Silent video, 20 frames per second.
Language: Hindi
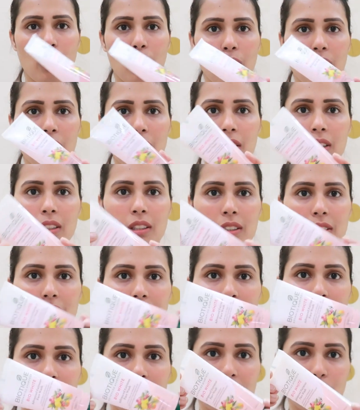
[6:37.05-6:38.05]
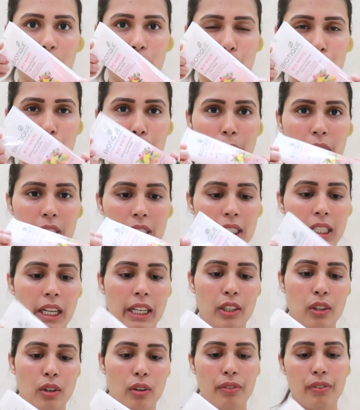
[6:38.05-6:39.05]
ऑल कुछ मिक्स
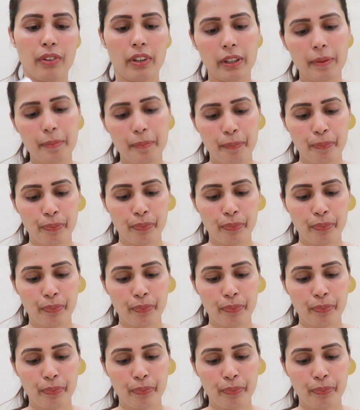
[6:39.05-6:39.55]
काइंड ऑफ है